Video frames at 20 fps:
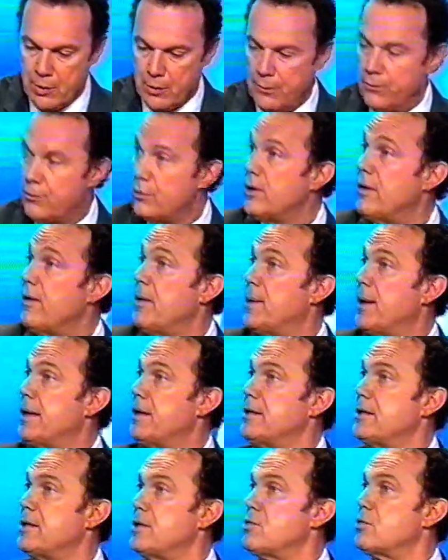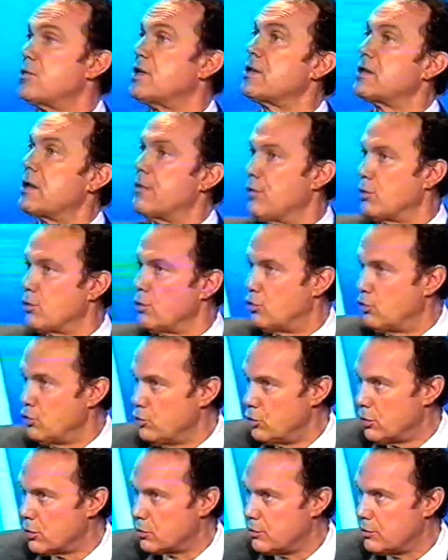Vous n'avez pas la décision, ça sera votre
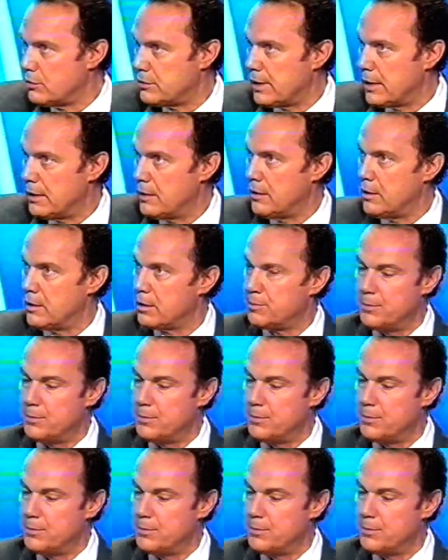tour tout à l'heure.